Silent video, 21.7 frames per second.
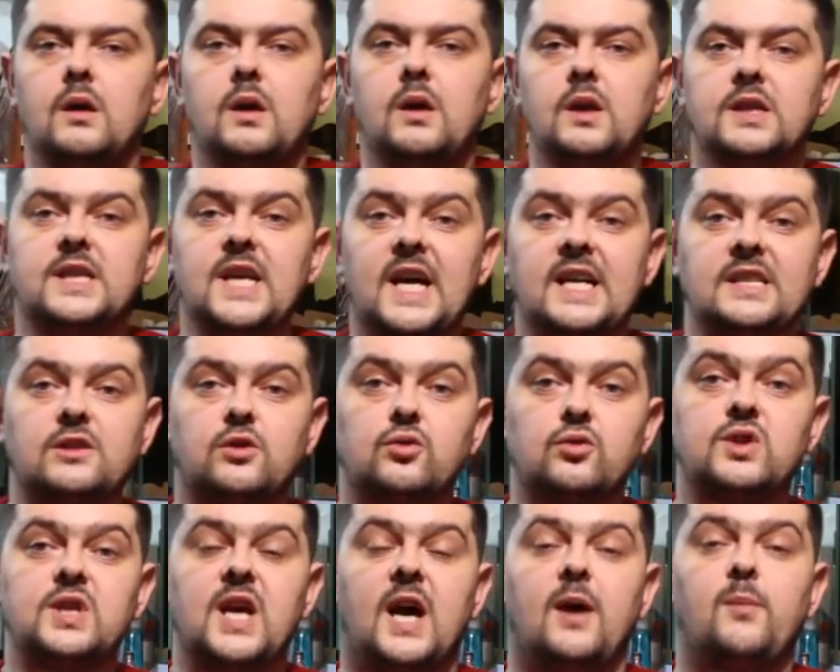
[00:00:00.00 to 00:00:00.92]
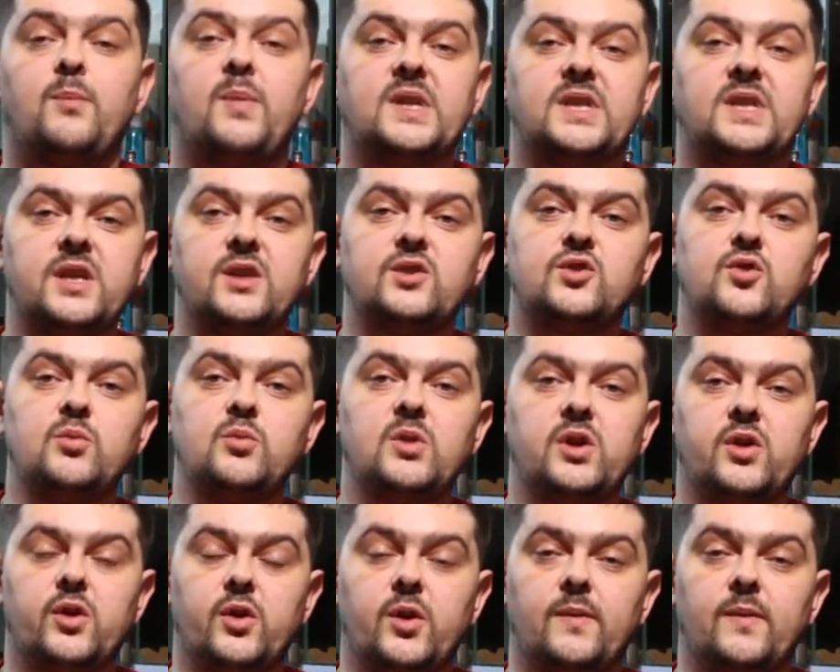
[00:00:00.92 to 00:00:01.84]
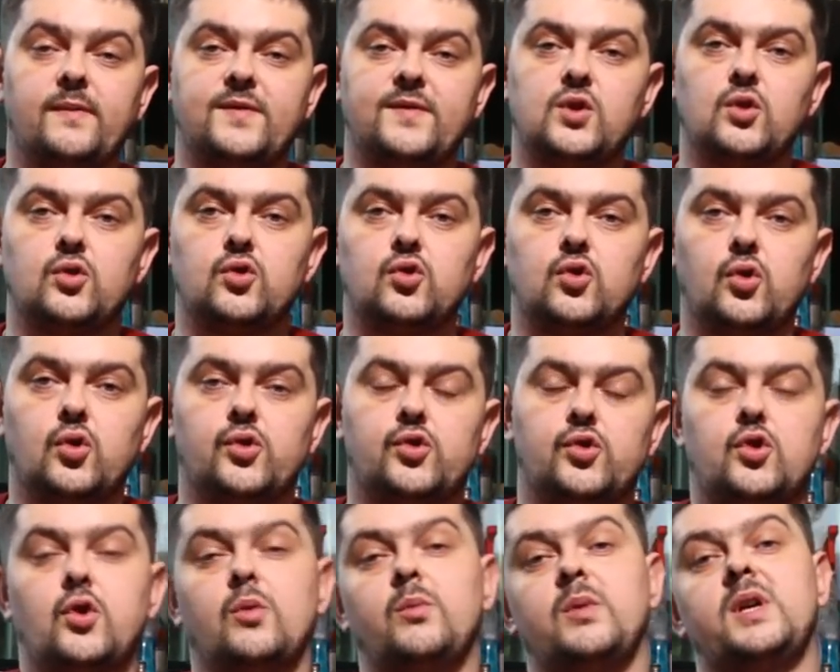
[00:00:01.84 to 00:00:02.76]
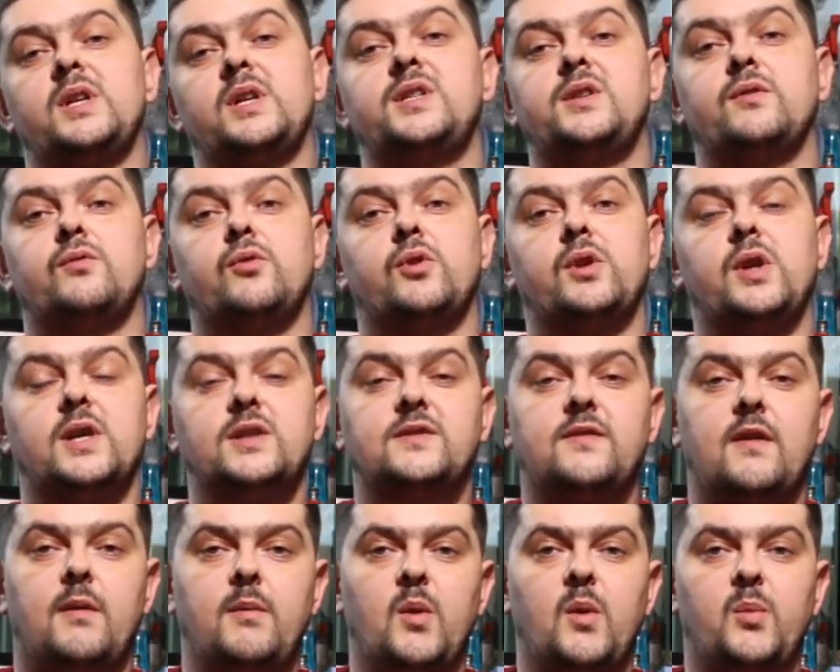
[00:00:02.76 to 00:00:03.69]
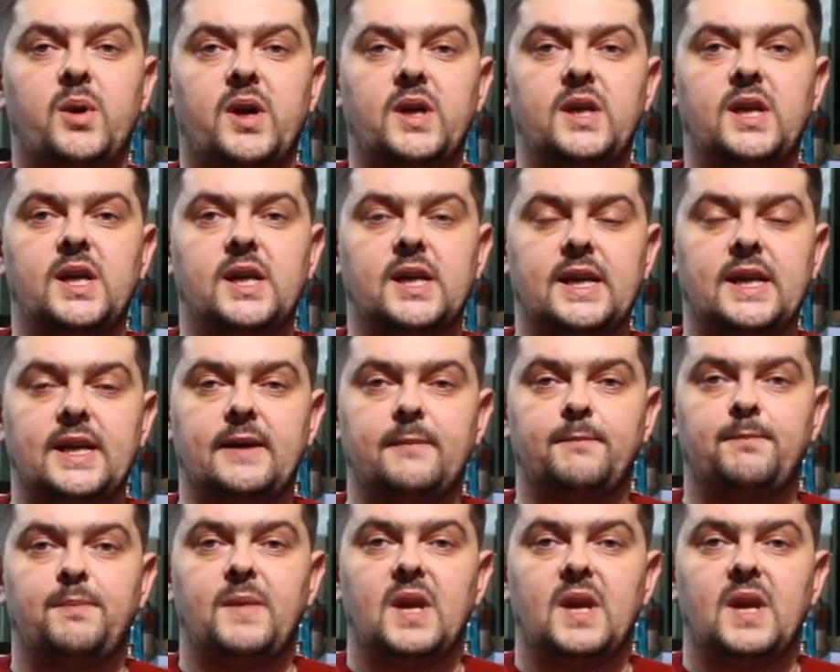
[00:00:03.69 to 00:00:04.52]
Итак, друзья, подрезюмируем все то, что мы сегодня с вами проделали.